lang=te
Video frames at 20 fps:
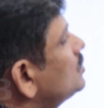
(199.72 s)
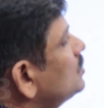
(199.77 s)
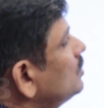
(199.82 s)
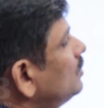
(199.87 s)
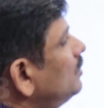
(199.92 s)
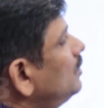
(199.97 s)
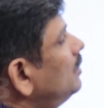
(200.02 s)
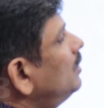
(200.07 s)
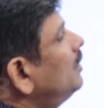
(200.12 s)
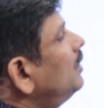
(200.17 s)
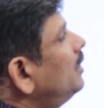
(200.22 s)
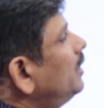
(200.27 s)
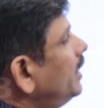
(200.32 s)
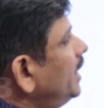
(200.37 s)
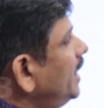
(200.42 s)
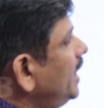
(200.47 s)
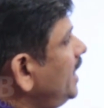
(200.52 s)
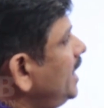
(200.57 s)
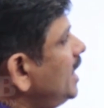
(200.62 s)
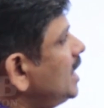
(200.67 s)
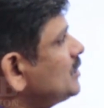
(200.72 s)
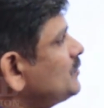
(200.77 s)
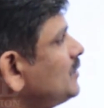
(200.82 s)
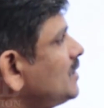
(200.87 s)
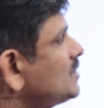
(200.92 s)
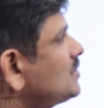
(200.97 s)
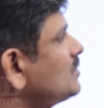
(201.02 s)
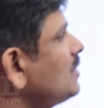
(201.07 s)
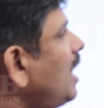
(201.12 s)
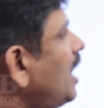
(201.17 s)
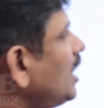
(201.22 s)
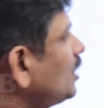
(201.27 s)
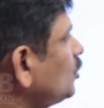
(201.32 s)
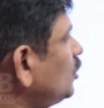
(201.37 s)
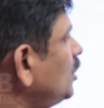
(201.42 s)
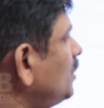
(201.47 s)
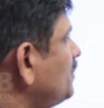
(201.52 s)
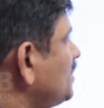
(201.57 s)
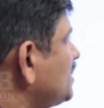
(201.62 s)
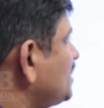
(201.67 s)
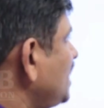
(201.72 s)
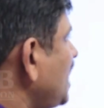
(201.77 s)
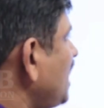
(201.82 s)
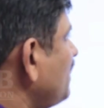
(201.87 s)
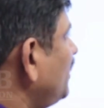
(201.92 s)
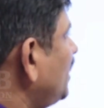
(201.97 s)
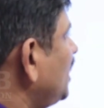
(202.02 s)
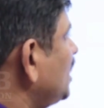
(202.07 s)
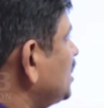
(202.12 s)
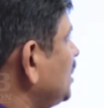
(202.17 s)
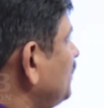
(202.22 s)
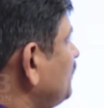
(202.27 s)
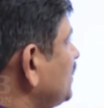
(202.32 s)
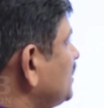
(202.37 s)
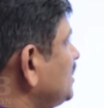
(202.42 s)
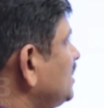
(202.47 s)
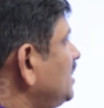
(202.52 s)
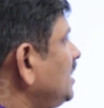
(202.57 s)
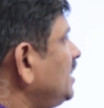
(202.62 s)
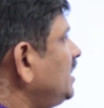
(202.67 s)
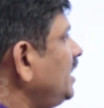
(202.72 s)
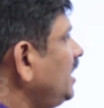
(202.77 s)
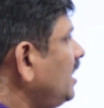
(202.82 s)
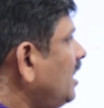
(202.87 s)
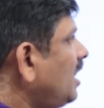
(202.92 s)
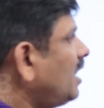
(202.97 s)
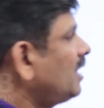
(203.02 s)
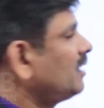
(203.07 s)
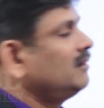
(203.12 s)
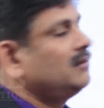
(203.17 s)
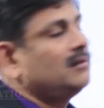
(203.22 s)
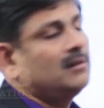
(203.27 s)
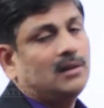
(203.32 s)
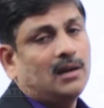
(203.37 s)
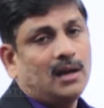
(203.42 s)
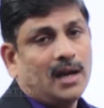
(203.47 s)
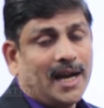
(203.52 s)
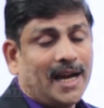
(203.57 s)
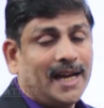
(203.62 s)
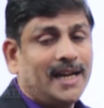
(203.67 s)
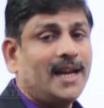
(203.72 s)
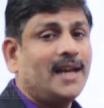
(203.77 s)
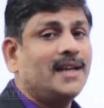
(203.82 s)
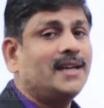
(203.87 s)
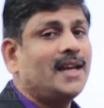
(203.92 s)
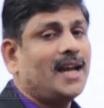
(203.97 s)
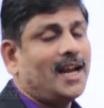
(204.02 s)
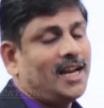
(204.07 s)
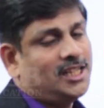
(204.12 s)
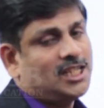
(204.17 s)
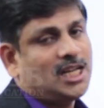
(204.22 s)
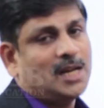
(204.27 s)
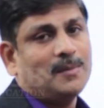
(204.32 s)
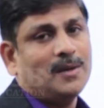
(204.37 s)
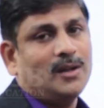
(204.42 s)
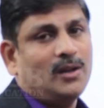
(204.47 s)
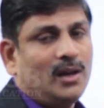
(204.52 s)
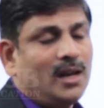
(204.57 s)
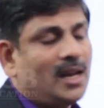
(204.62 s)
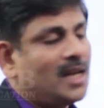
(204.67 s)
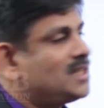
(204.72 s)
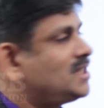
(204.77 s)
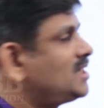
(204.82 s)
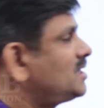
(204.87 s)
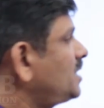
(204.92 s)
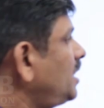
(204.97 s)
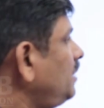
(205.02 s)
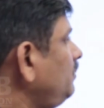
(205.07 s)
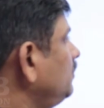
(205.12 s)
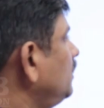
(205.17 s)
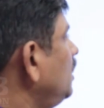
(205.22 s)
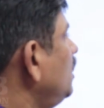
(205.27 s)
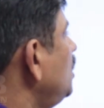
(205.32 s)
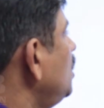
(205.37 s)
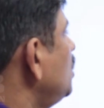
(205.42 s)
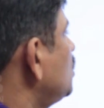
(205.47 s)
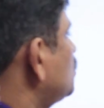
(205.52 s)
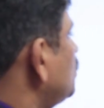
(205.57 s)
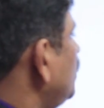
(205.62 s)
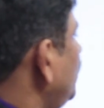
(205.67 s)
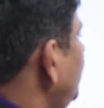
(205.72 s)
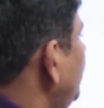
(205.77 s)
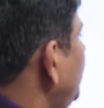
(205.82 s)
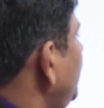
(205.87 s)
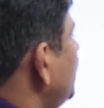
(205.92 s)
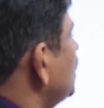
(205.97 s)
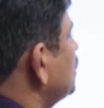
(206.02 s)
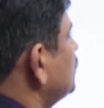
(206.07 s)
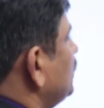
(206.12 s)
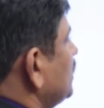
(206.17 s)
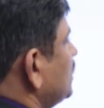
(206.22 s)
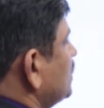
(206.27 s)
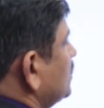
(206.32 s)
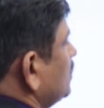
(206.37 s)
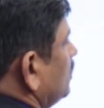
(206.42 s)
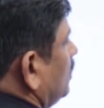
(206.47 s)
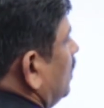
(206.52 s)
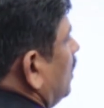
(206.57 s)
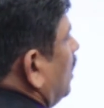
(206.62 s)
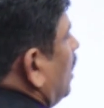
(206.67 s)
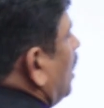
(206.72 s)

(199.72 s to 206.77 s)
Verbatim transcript: సో ఇండియాస్ ఫస్ట్ ఆటోనమస్ నావిగేషన్ ఫెసిలిటీ టిహాన్ ఐఐటి హైదరాబాద్లో లాంచ్ చేశారు సో ఇండియాస్ ఫస్ట్